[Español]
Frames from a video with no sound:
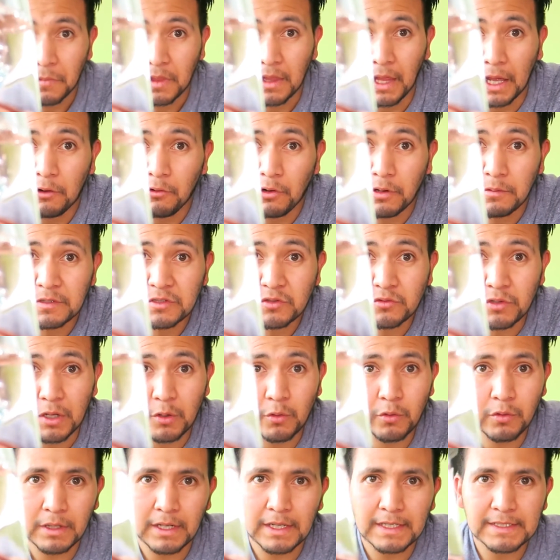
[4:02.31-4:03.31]
Ya no he visto
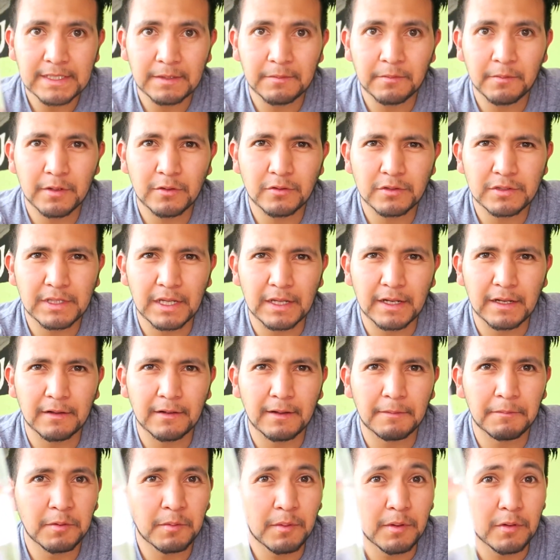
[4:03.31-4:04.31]
algunas, a mí
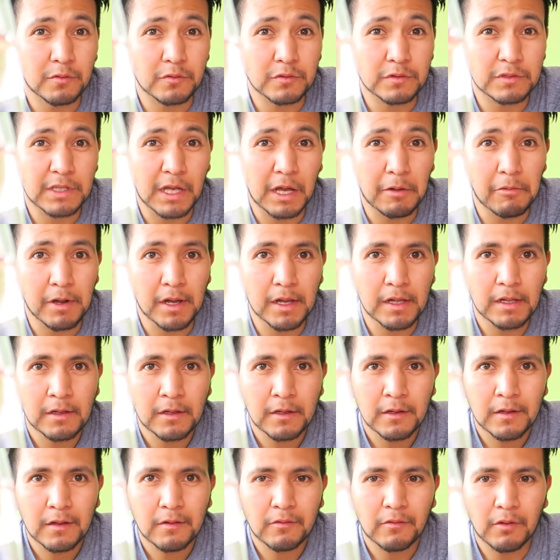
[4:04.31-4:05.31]
a mí me gustaba
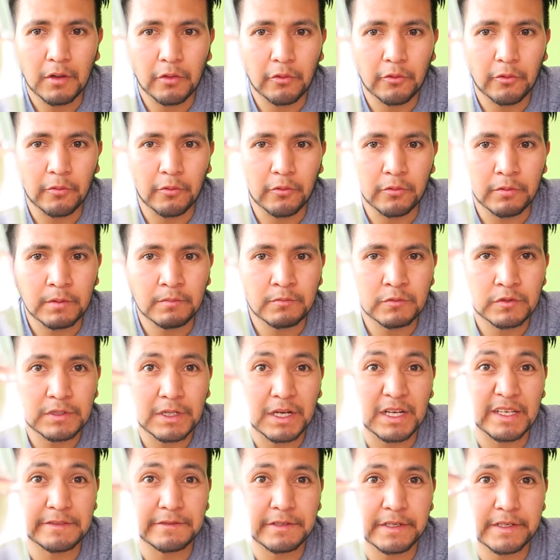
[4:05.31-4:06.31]
cuando volvíamos
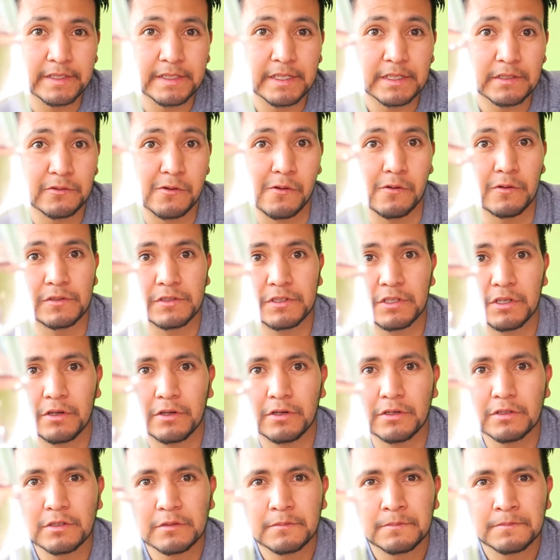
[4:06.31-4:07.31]
a las fiestas con los
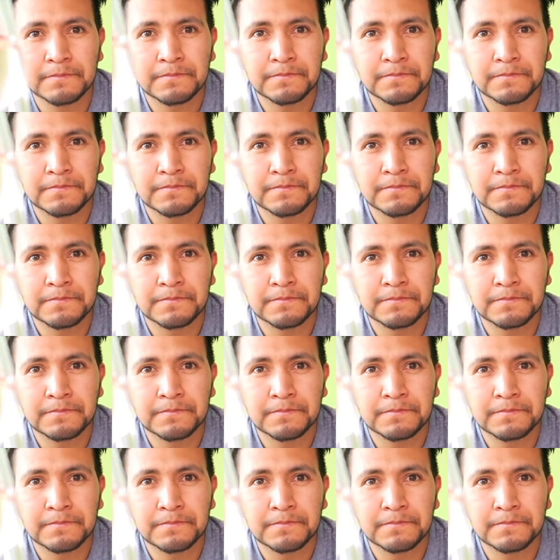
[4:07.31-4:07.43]
tíos.